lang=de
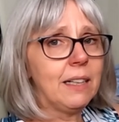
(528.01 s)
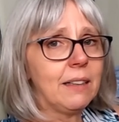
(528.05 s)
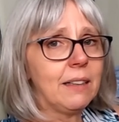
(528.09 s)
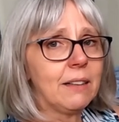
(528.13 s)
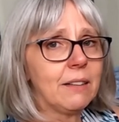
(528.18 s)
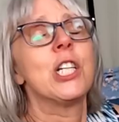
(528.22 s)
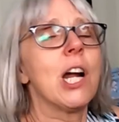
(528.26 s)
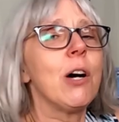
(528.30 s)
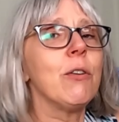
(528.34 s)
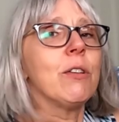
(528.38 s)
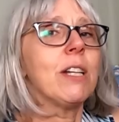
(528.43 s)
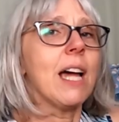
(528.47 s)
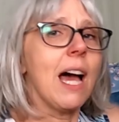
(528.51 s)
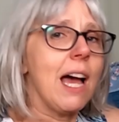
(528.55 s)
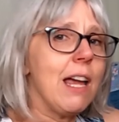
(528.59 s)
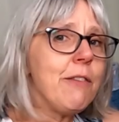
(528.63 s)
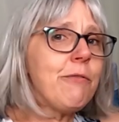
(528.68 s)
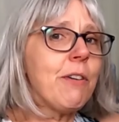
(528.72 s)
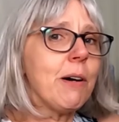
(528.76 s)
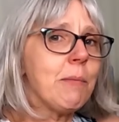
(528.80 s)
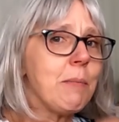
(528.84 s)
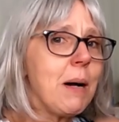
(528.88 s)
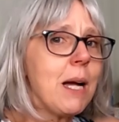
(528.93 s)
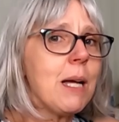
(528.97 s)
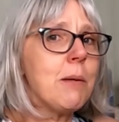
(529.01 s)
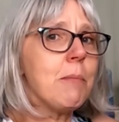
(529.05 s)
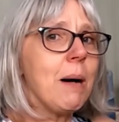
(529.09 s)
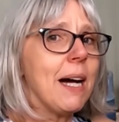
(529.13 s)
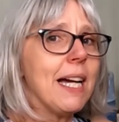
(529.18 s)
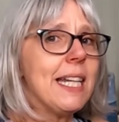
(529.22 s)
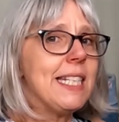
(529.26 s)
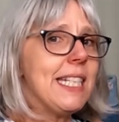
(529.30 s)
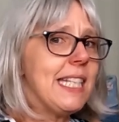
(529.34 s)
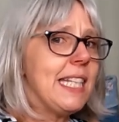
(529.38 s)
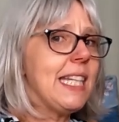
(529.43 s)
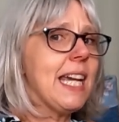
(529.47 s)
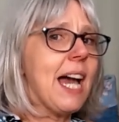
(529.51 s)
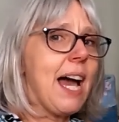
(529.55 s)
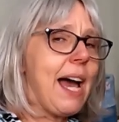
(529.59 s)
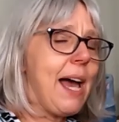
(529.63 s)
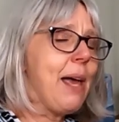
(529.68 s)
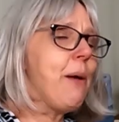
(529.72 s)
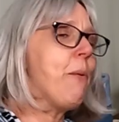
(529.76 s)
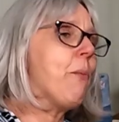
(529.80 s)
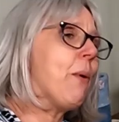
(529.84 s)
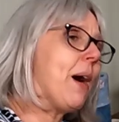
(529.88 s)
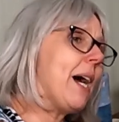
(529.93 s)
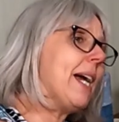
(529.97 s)
Schaut einfach mal bei
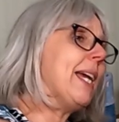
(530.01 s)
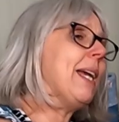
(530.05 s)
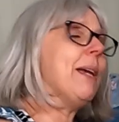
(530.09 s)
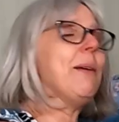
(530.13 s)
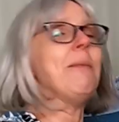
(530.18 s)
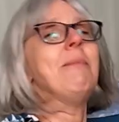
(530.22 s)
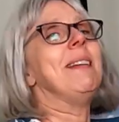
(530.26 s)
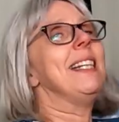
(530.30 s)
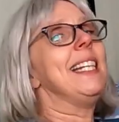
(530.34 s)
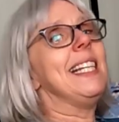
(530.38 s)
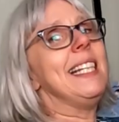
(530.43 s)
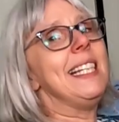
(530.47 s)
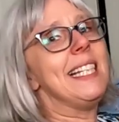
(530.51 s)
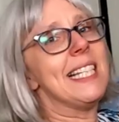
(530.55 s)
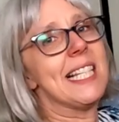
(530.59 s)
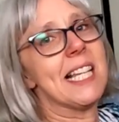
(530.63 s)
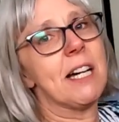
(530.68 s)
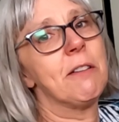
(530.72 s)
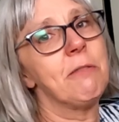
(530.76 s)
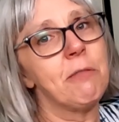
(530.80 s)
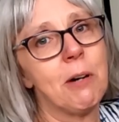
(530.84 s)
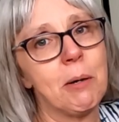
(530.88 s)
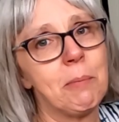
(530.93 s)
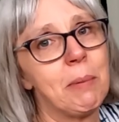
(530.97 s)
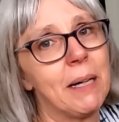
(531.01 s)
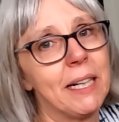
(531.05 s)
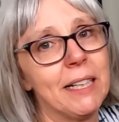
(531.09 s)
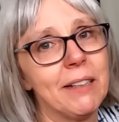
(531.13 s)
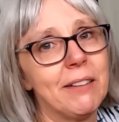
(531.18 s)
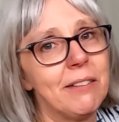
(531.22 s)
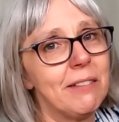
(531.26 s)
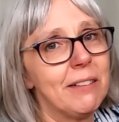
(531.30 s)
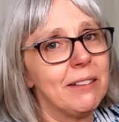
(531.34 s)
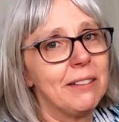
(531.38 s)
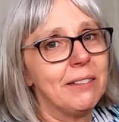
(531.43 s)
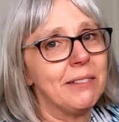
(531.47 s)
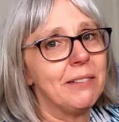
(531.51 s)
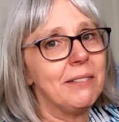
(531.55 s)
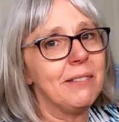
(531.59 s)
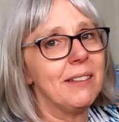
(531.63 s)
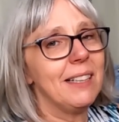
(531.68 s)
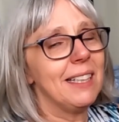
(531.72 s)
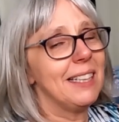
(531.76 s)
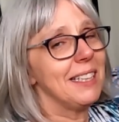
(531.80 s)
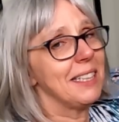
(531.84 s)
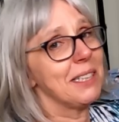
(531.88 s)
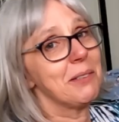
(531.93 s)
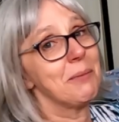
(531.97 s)
DIY mit Elisa vorbei. Äh,
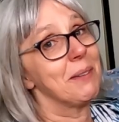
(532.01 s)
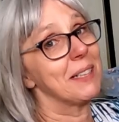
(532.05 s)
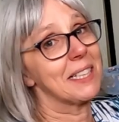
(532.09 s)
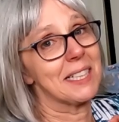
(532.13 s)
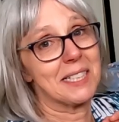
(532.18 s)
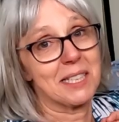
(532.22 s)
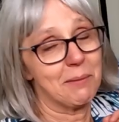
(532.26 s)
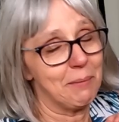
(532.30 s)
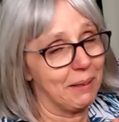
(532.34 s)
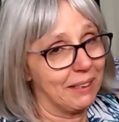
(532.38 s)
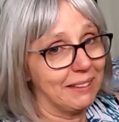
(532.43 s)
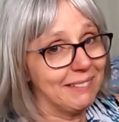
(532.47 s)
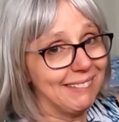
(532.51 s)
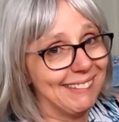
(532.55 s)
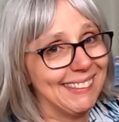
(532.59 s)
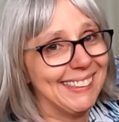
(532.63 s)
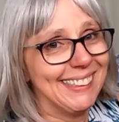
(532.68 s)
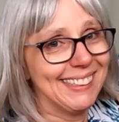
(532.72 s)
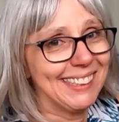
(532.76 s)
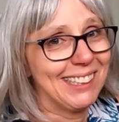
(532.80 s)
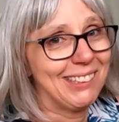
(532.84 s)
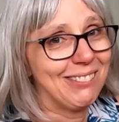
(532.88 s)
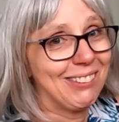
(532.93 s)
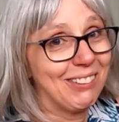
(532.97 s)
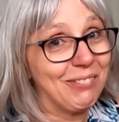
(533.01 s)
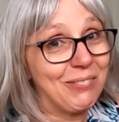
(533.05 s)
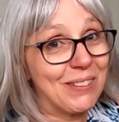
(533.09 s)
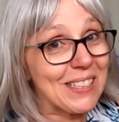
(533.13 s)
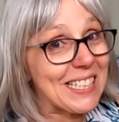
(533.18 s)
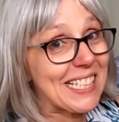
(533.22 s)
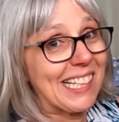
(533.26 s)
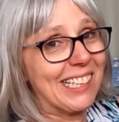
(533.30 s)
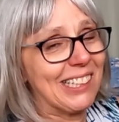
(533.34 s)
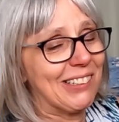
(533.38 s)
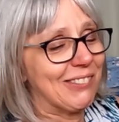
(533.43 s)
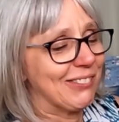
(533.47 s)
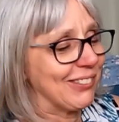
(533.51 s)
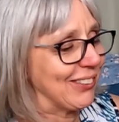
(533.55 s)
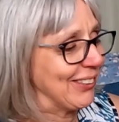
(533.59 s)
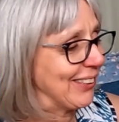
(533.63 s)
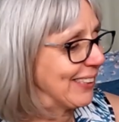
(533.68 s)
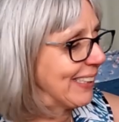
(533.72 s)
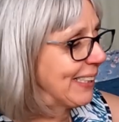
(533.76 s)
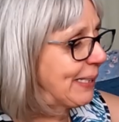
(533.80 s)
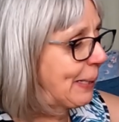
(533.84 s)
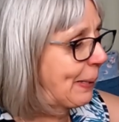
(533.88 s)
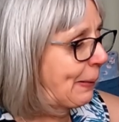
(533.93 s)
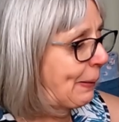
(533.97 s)
ich mache das immer, ich verpasse keine
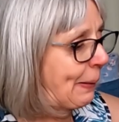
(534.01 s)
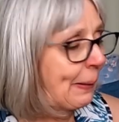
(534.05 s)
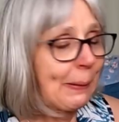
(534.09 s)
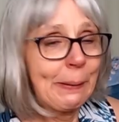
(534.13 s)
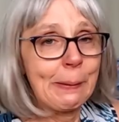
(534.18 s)
Folge.